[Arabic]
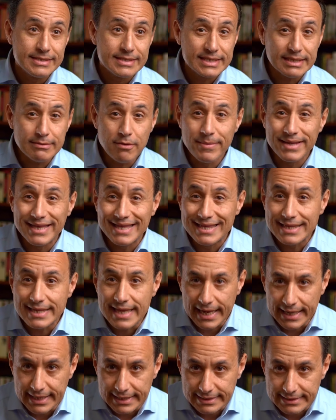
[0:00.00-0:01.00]
السبب
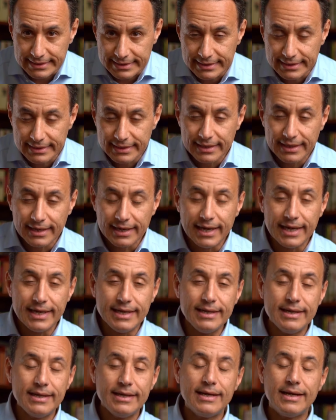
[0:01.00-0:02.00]
الثالث
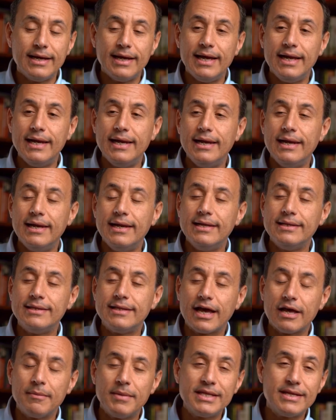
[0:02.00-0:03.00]
ان
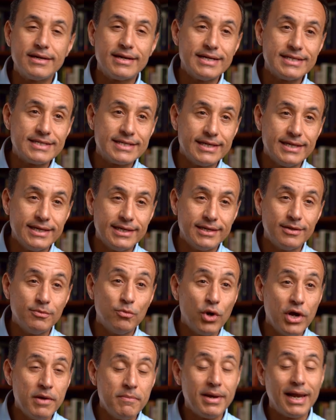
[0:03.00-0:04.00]
الانتخابات الرئاسيه
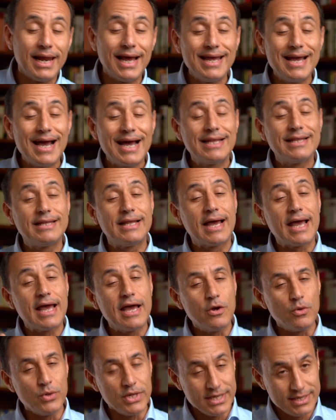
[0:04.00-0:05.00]
مهمه لاي حد
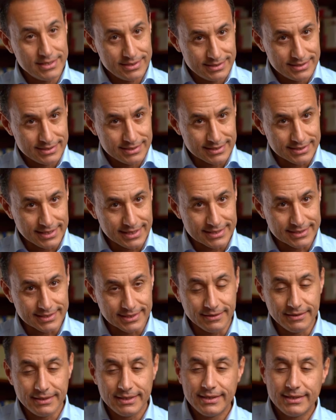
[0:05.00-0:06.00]
غاوي
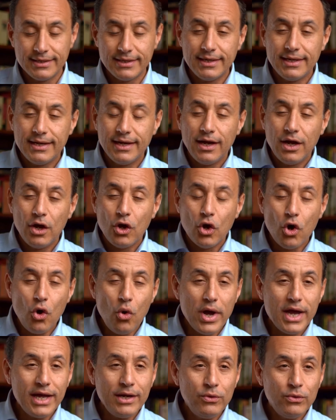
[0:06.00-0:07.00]
سياسه
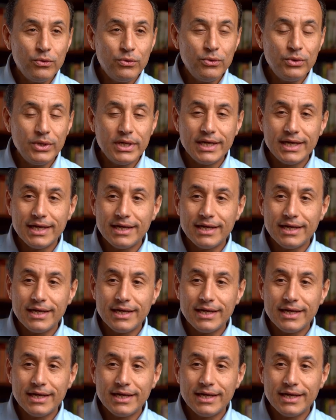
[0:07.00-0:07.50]
هو انه